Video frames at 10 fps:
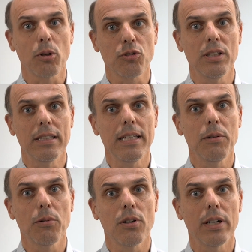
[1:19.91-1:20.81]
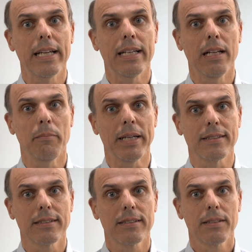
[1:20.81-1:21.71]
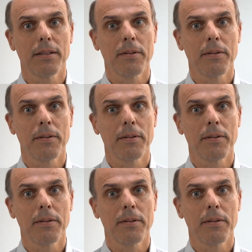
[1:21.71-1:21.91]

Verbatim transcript: positivo en el mes.